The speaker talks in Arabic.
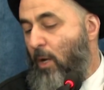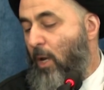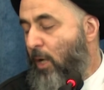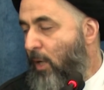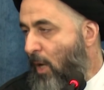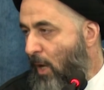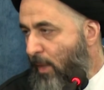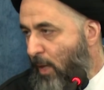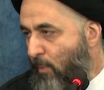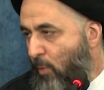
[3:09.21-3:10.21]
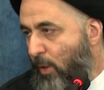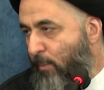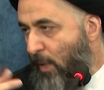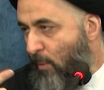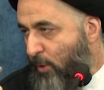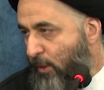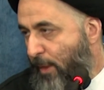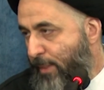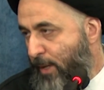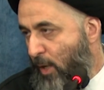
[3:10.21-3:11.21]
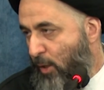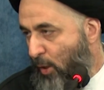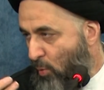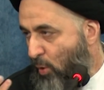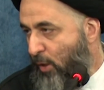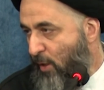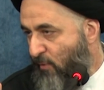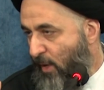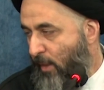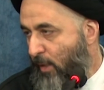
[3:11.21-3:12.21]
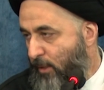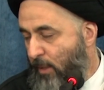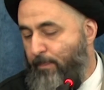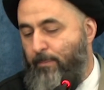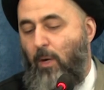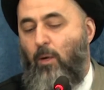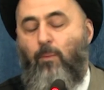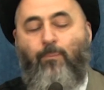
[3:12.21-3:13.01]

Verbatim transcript: لكن هذا المورد من المستثنيات إن عد فرضا سبا